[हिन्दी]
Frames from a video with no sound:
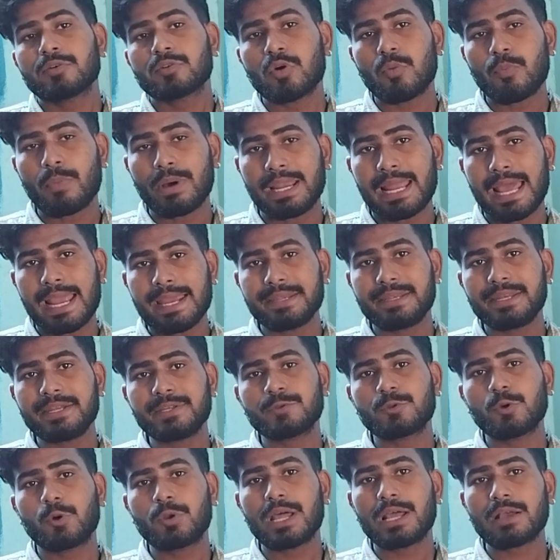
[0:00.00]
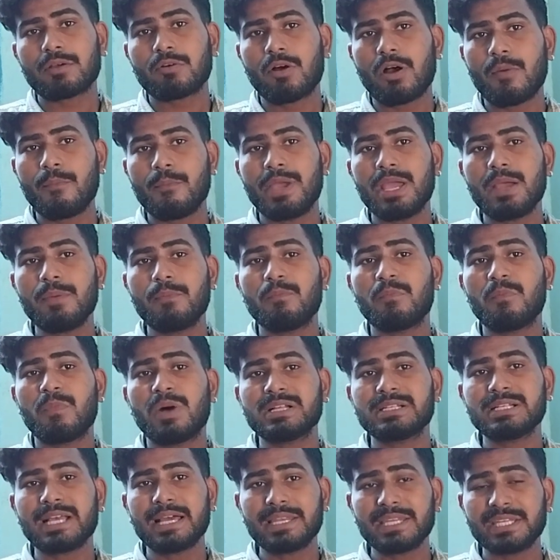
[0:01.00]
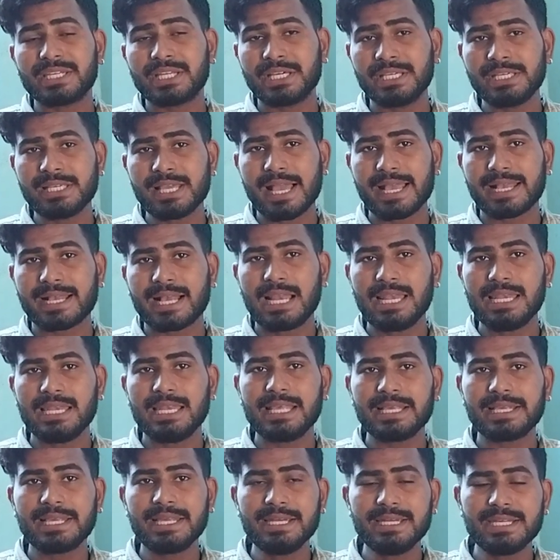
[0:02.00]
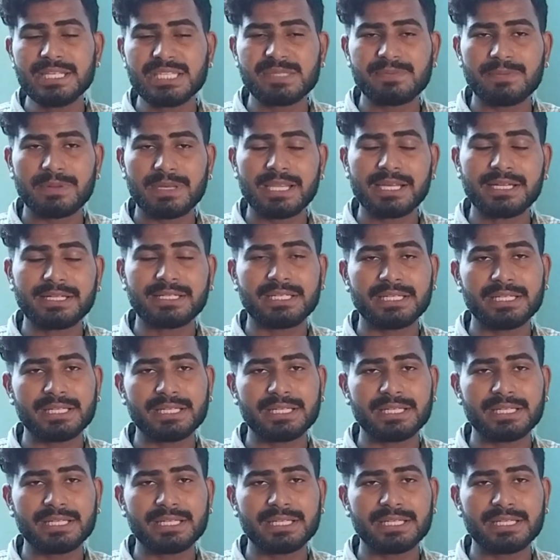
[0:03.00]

तो ब्राइटनेस थोड़ा कम है मज़ा नहीं आएगा लेकिन डिस्प्ले